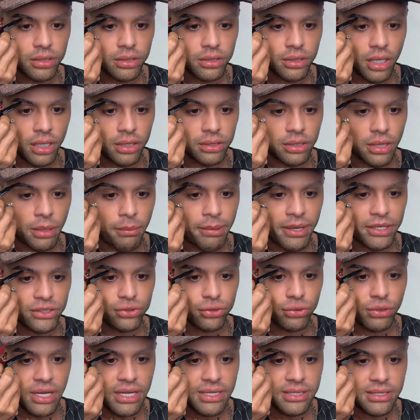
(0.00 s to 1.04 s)
Tanta
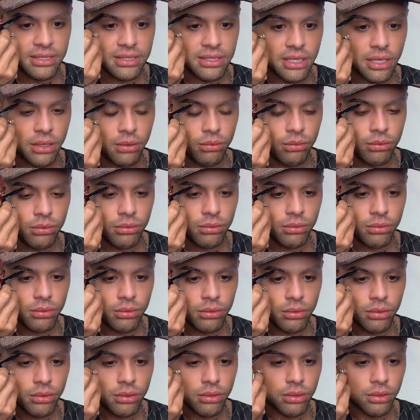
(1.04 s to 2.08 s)
bajulação
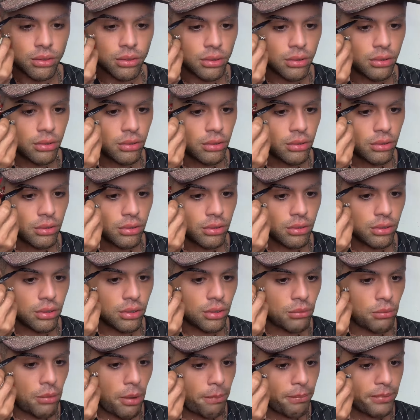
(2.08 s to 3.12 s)

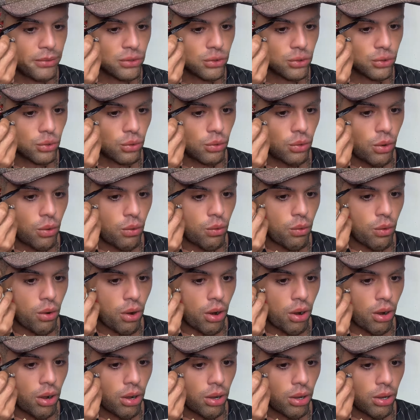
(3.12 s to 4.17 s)
numa pessoa,
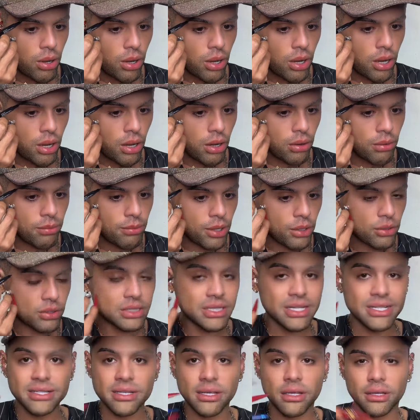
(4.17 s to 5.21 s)
ó, alguma coisa
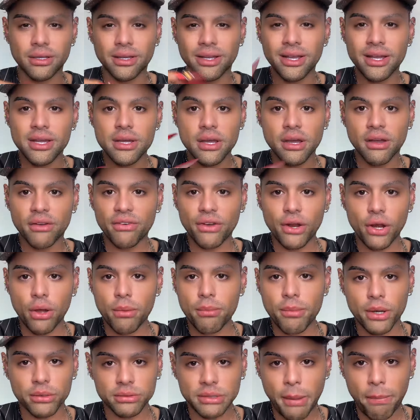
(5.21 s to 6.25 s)
assim falou
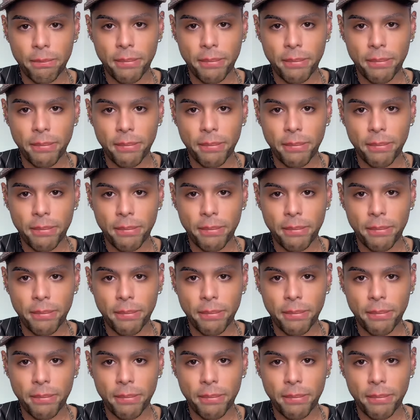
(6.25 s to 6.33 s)
mal da